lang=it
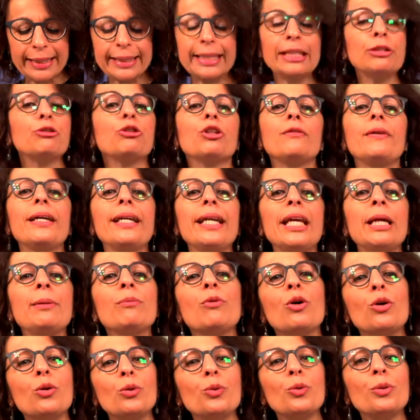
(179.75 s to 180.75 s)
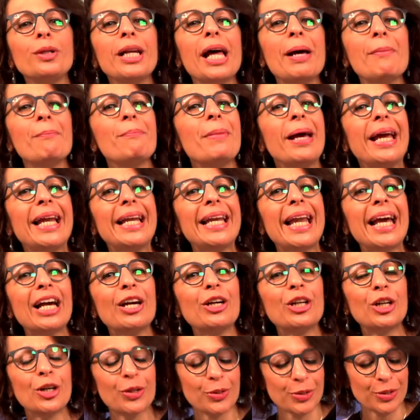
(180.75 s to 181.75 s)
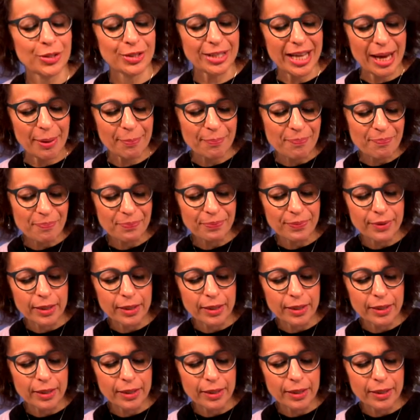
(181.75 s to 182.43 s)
ne troveremo una bella grossa.